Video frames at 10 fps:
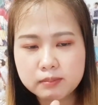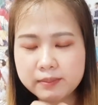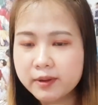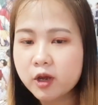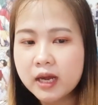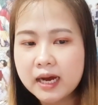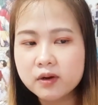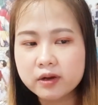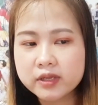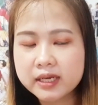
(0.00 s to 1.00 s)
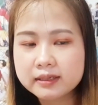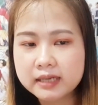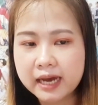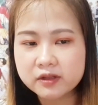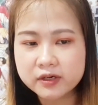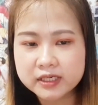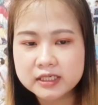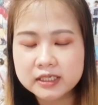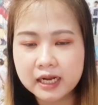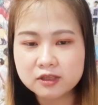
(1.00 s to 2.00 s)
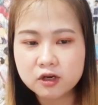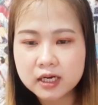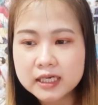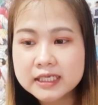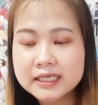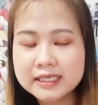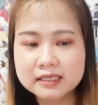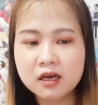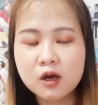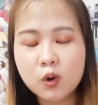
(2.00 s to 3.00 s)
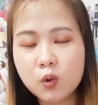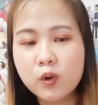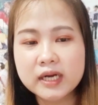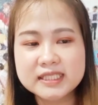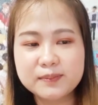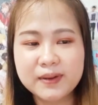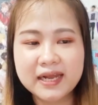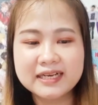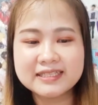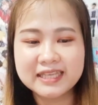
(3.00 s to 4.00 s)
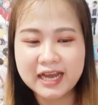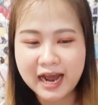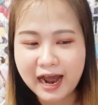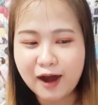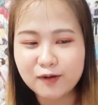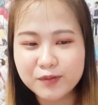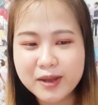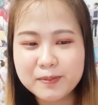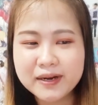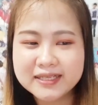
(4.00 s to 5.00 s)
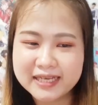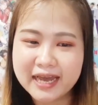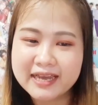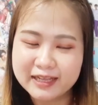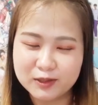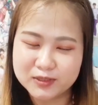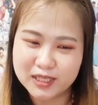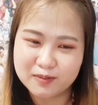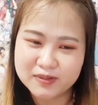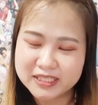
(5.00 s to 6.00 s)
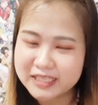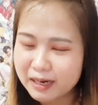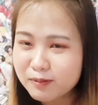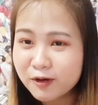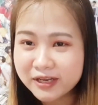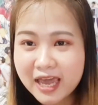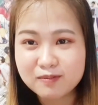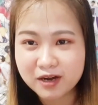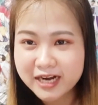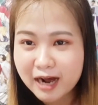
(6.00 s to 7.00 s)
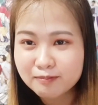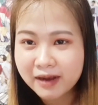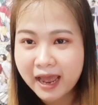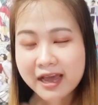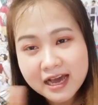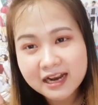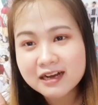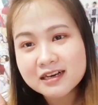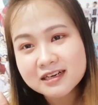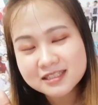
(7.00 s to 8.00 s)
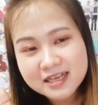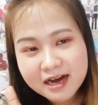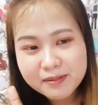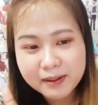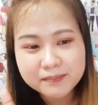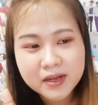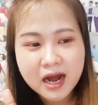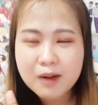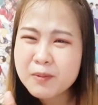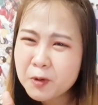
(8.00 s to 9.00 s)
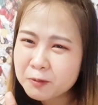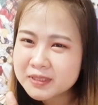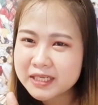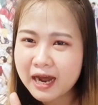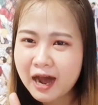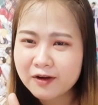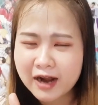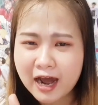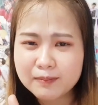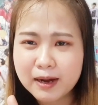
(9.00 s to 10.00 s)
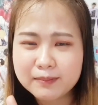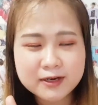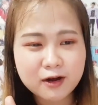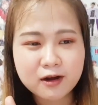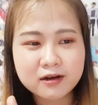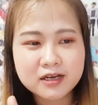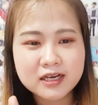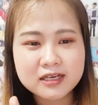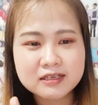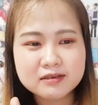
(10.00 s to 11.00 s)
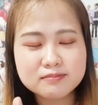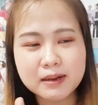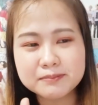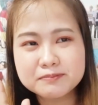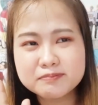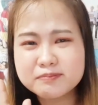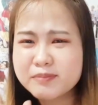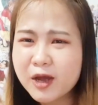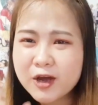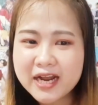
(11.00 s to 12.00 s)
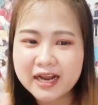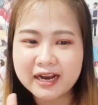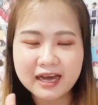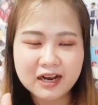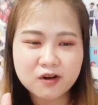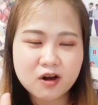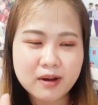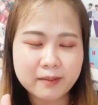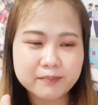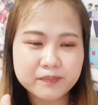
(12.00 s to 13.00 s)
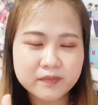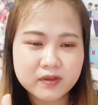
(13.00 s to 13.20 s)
มันไม่ค่อยเข้าแล้วยิ่งถ่ายตอนคืนอะตอนกลางคืนควรจะเป็นสีขาวเว้ยเพื่อจะให้เห็นตัวศิลปินชัดๆ เพราะางเก่งมันก็ดำไงแต่คือเสื้อแบบเอามาคลุมสีขาวทับอะมันก็แบบไม่ค่อยเด่นอะแล้วก็แบบ